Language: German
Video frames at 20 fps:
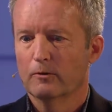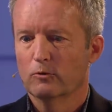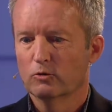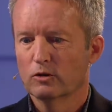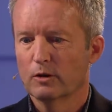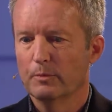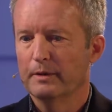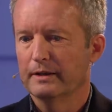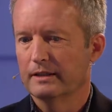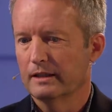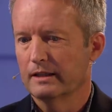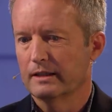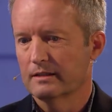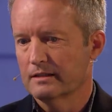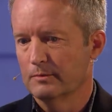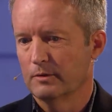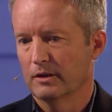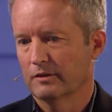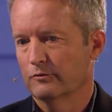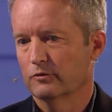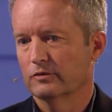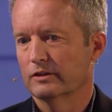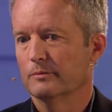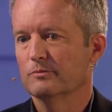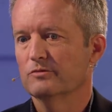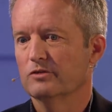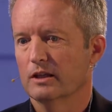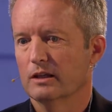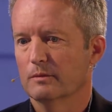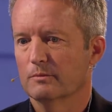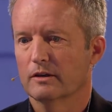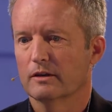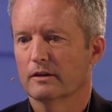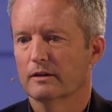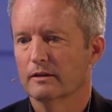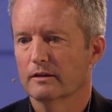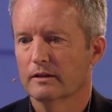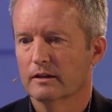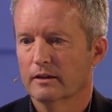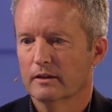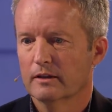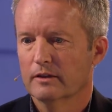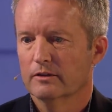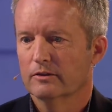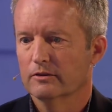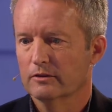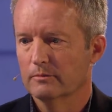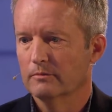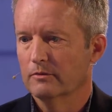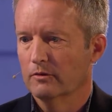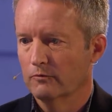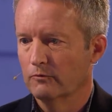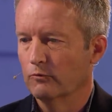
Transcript: unabhängig jetzt mal von dem Thema ähm,